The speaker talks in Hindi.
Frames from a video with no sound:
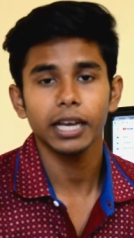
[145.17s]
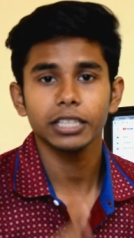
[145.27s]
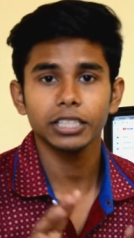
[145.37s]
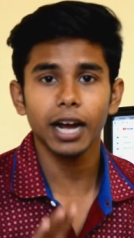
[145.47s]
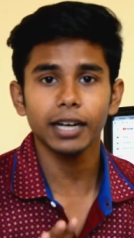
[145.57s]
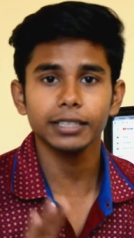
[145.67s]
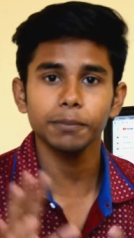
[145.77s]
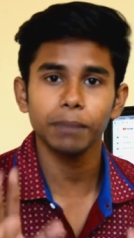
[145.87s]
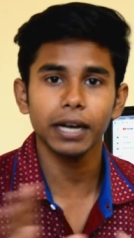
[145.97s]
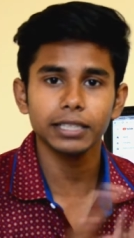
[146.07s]
चार से
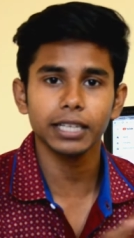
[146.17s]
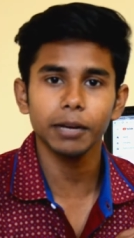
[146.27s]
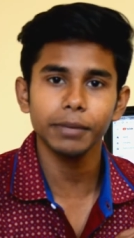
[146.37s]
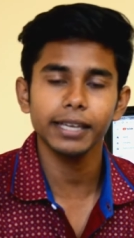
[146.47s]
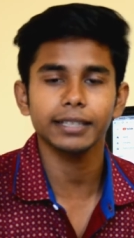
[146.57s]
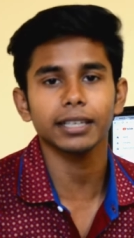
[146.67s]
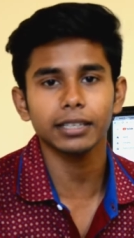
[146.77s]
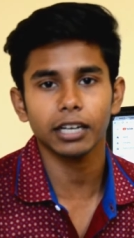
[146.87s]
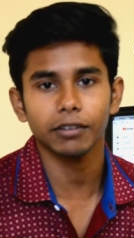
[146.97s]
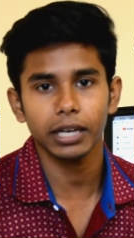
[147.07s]
पांच काम एक साथ
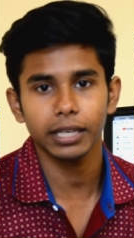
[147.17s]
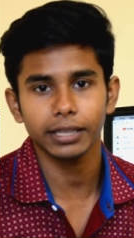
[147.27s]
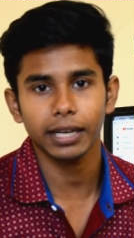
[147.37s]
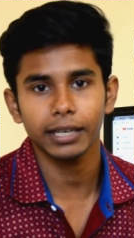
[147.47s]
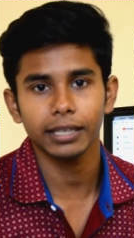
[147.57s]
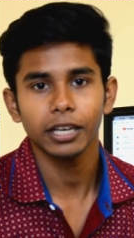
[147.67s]
करवा लेता है